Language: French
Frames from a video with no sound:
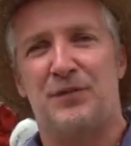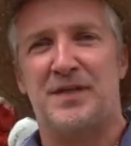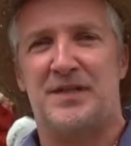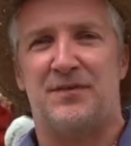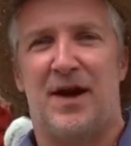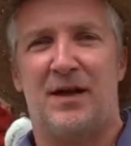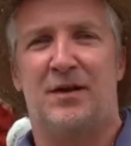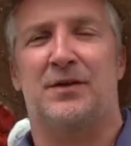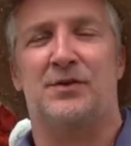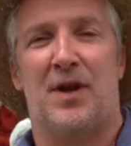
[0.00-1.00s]
le
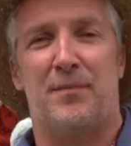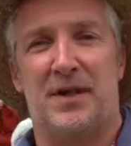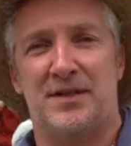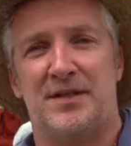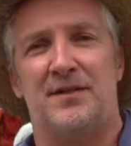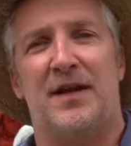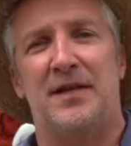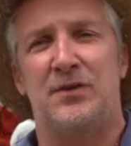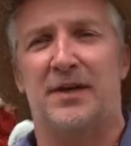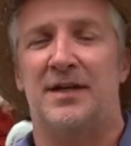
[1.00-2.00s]
festival euh, sur la partie
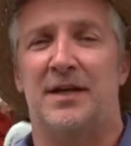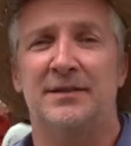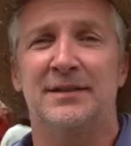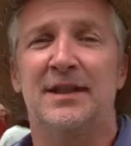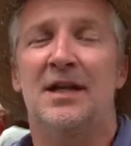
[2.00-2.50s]
vallée du Trien.